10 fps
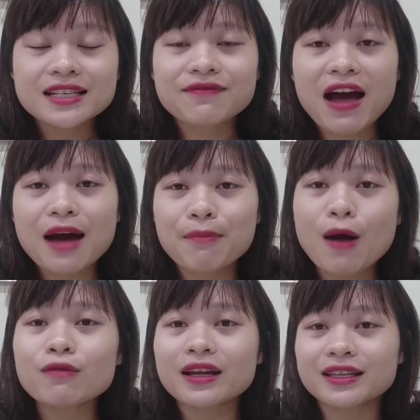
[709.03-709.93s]
Và
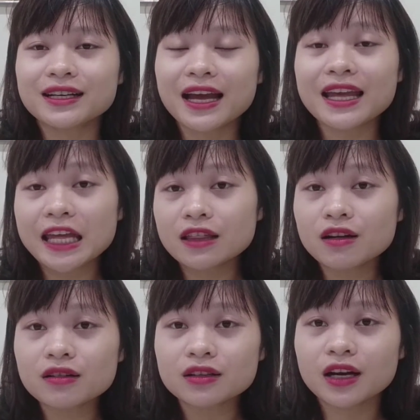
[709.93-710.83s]
mong là những cái kiến
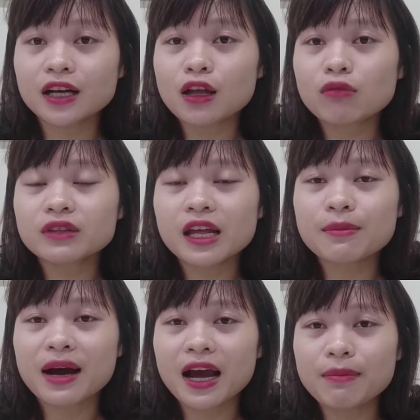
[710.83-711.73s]
thức, những cái thông tin
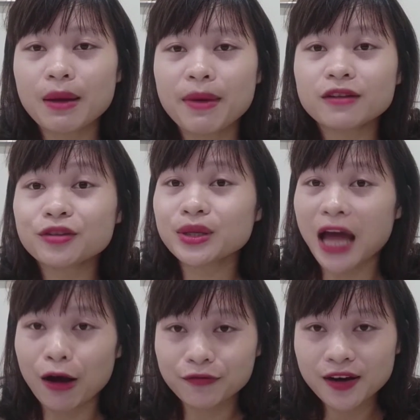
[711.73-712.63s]
mà kênh Mẹ Bé Thủy
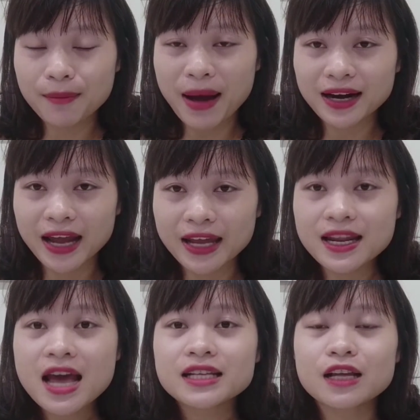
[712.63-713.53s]
Thảo vừa mang đến
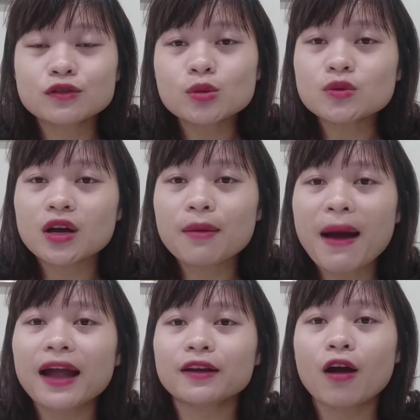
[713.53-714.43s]
sẽ giúp cho các
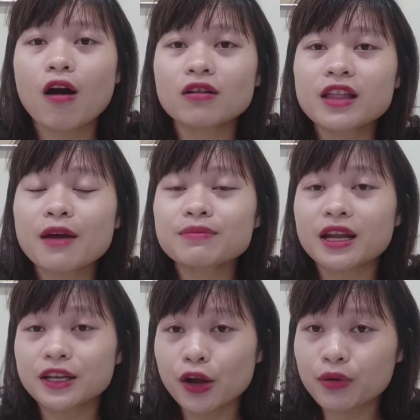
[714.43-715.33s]
bạn có thêm
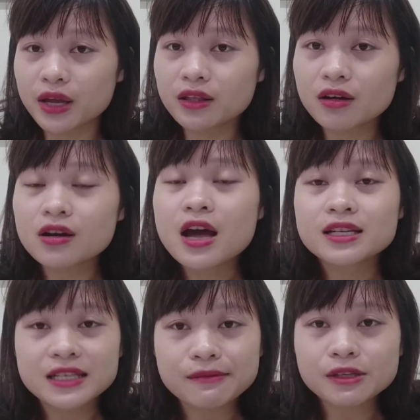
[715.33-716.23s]
thật nhiều kiến thức
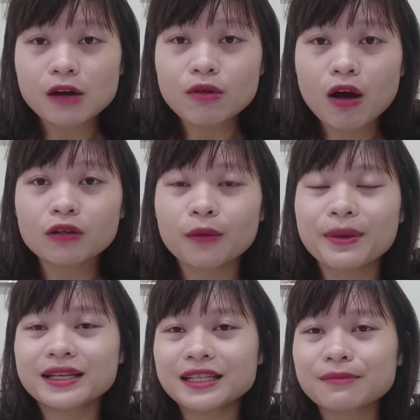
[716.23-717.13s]
chăm sóc con của
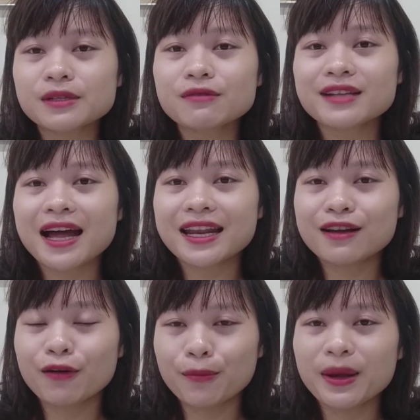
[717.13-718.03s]
mình, chăm sóc gia đình
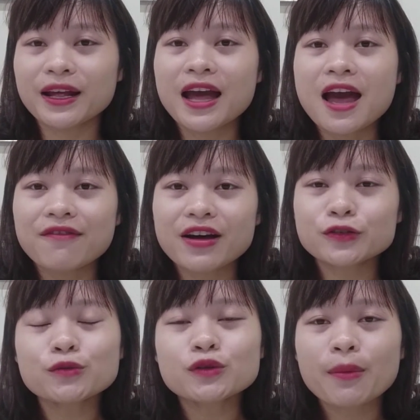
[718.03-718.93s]
của mình và
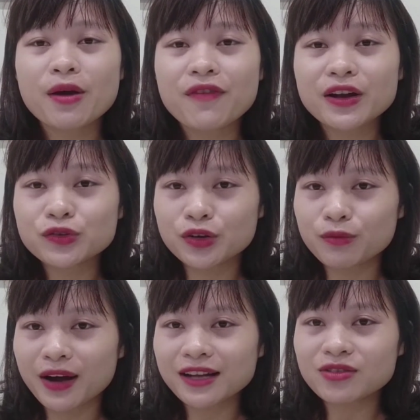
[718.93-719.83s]
giúp cho bé phát triển một cách